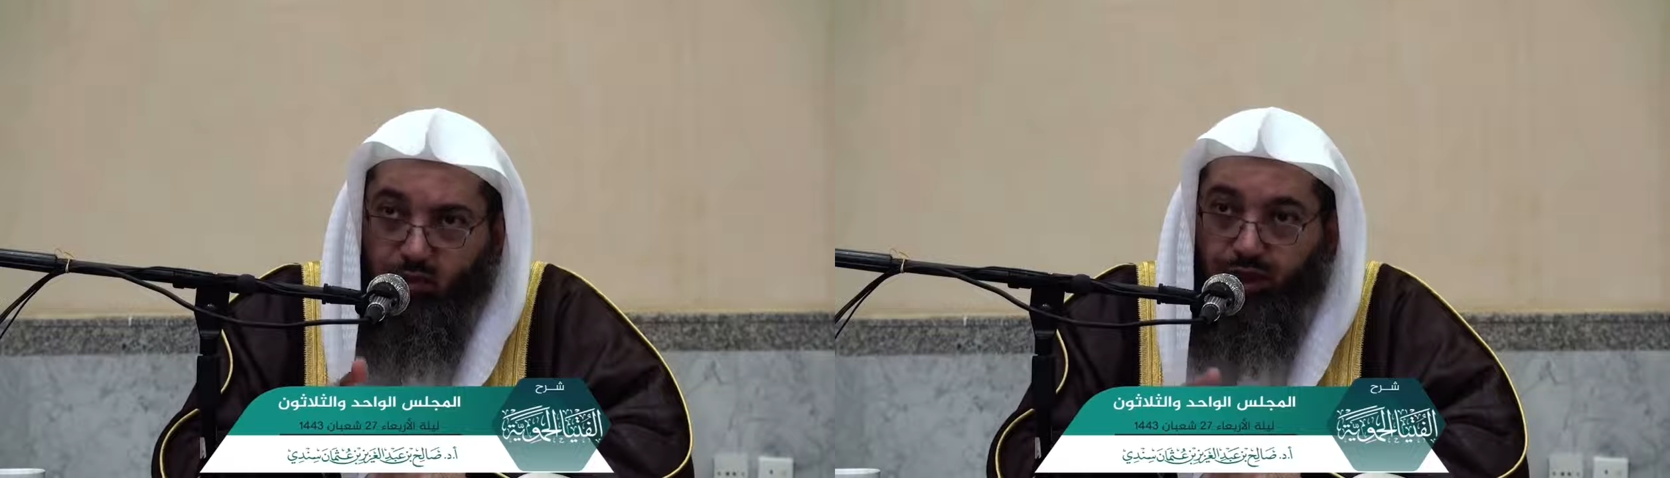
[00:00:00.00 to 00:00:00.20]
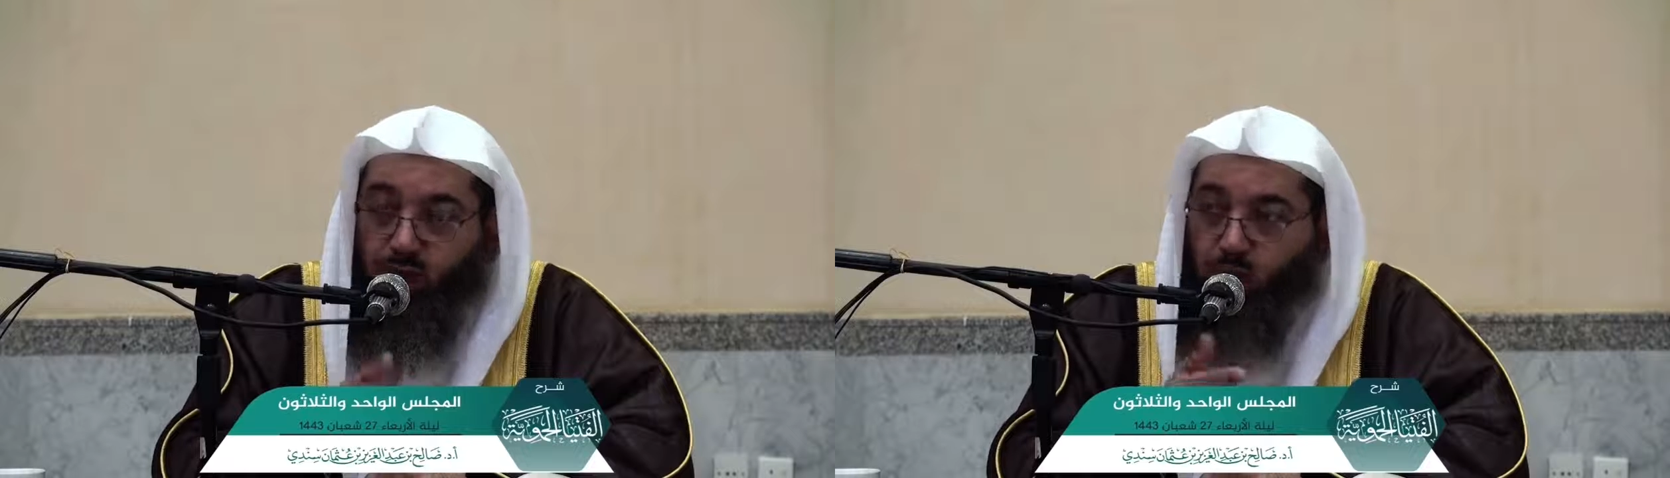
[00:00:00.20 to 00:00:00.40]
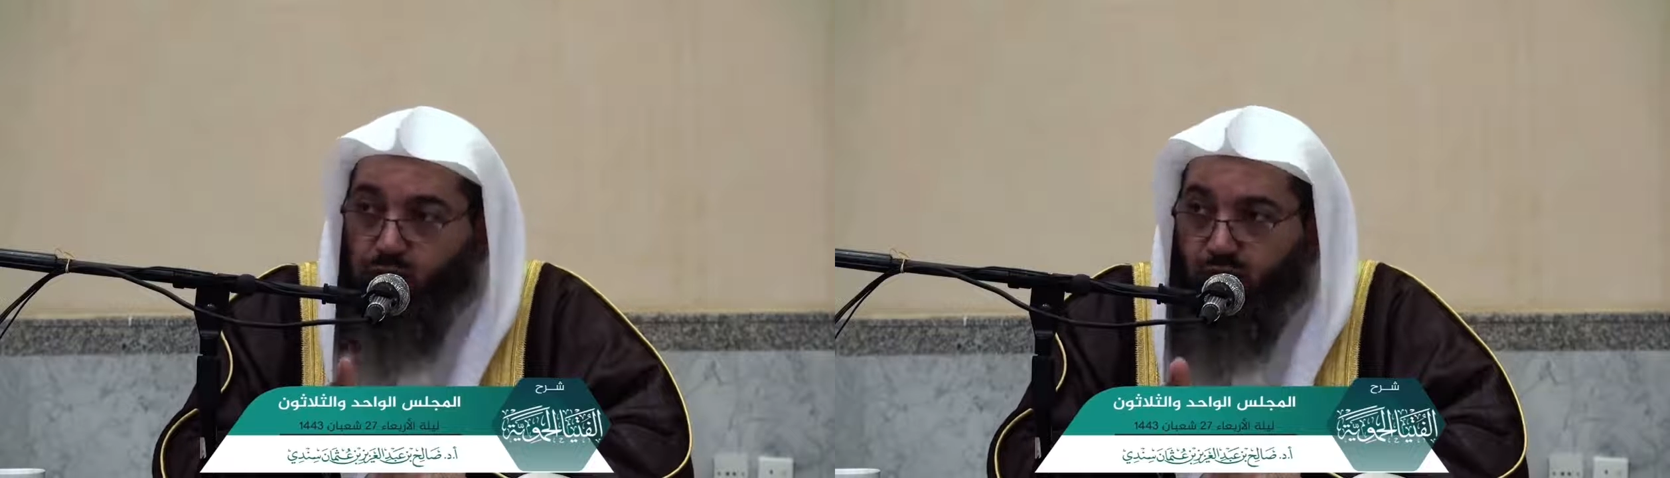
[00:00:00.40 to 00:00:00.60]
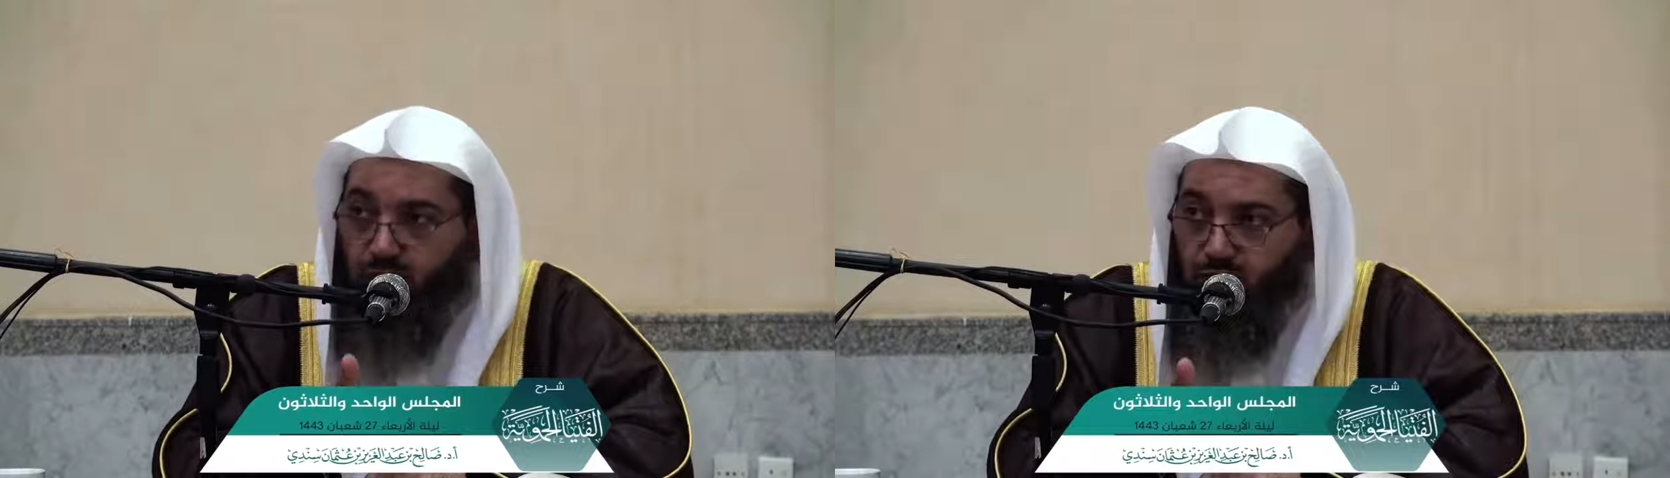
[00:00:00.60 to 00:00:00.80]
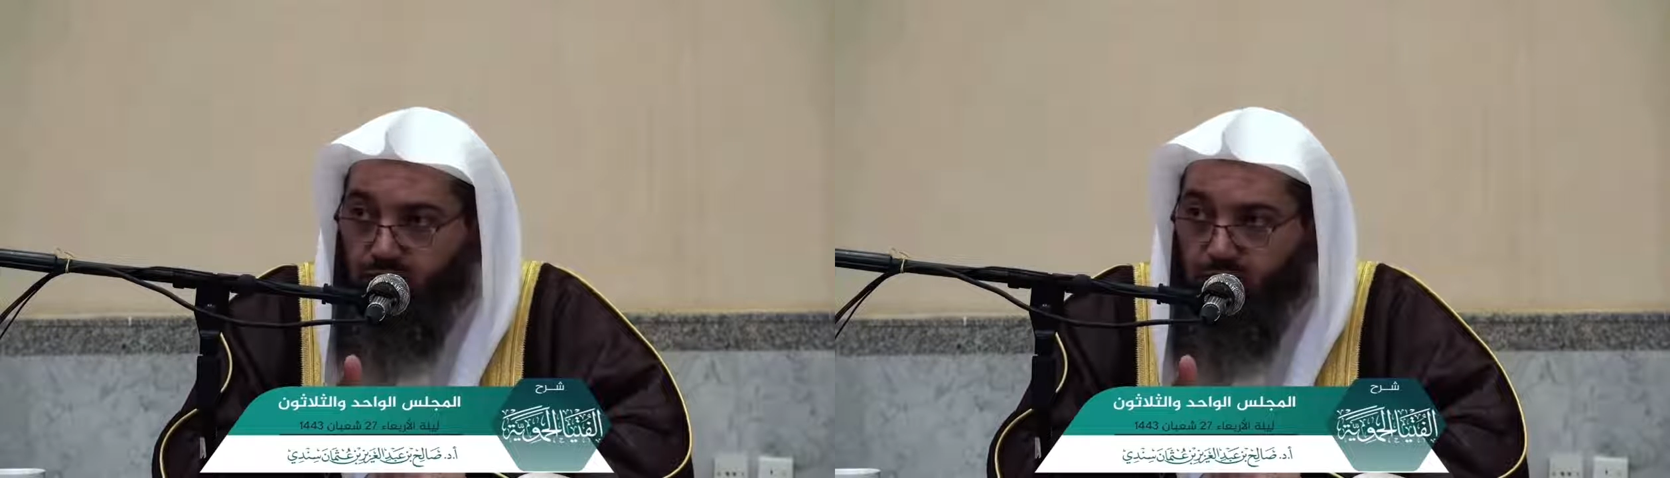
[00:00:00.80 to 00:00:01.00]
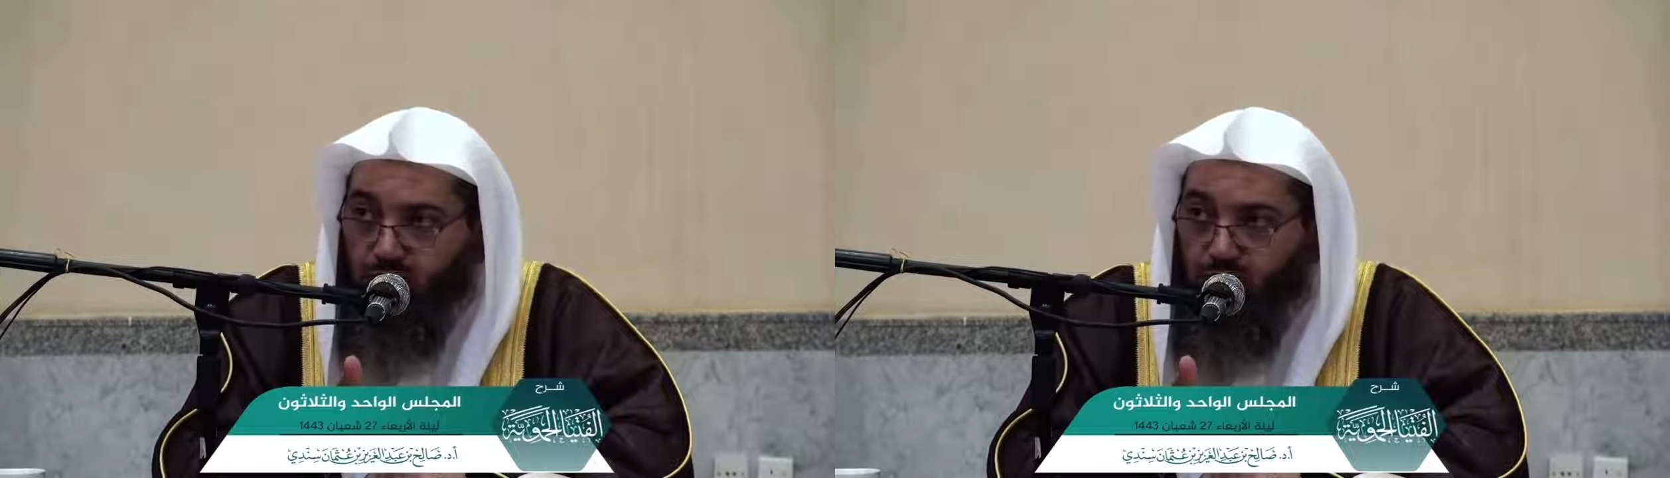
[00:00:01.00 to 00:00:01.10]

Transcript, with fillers: ويخوض